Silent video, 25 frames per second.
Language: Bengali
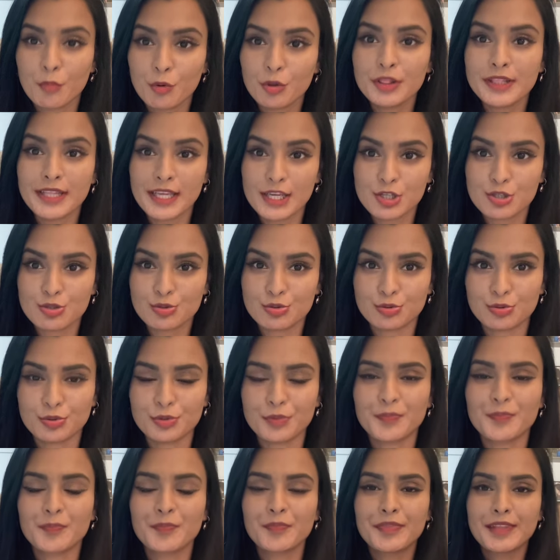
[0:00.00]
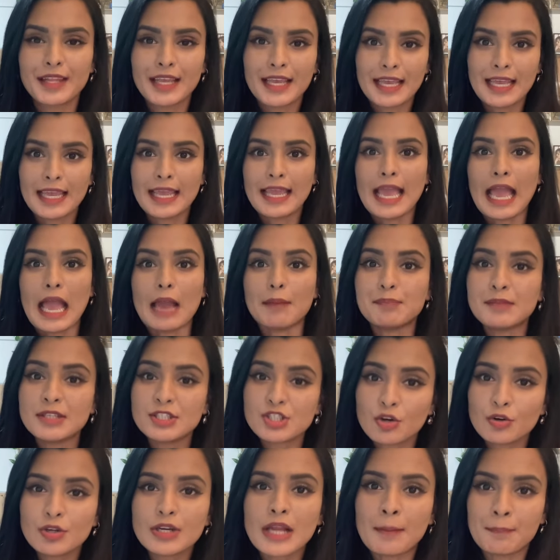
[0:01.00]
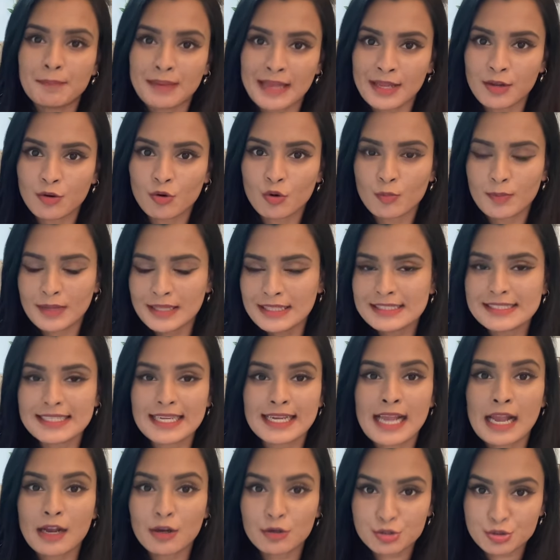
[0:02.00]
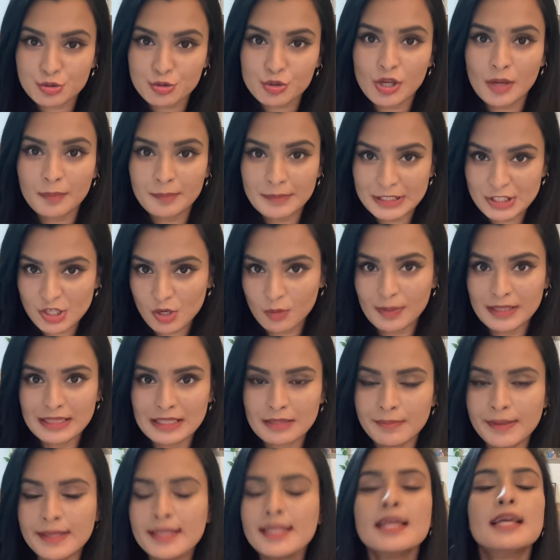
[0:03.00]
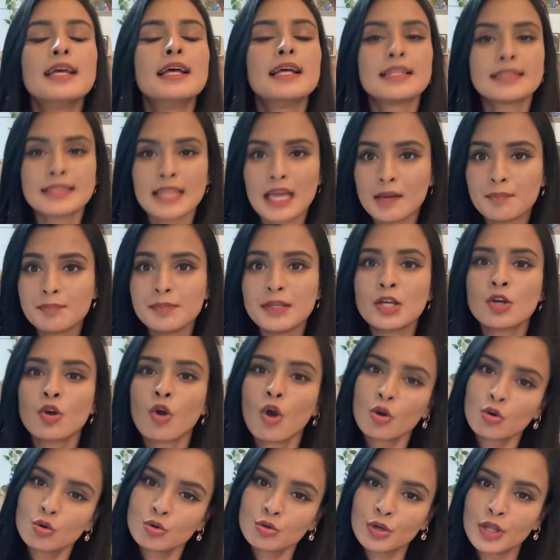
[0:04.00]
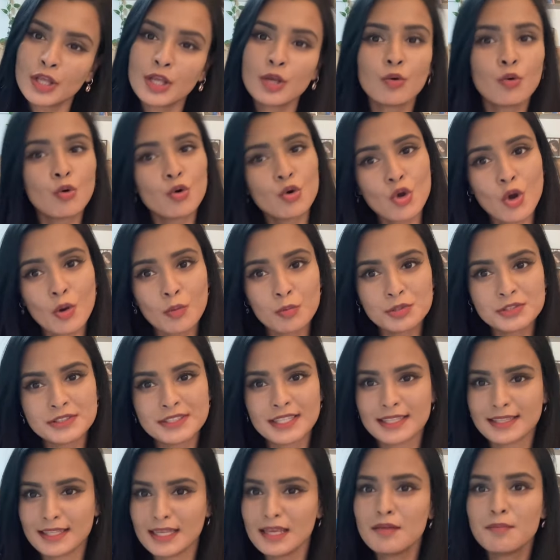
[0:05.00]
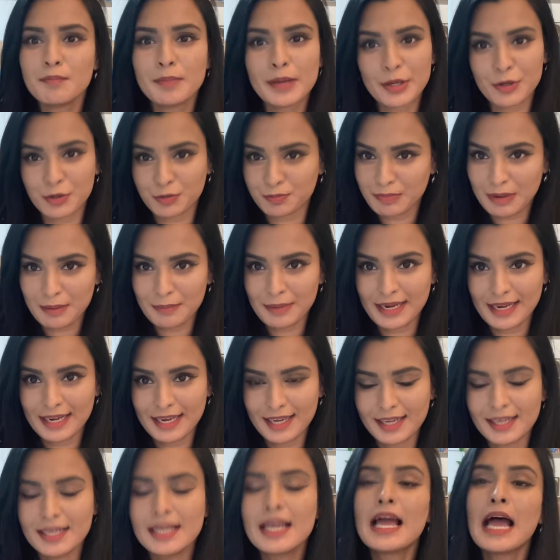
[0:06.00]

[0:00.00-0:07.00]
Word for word: মন দিয়ে শুনুন আপনি যখন অ্যাপ্লাই করবেন যে কাগজগুলো আপনি জমা দিবেন তা আপনি কখনোই কোনো অবস্থাতেই ফেরত পাবেন না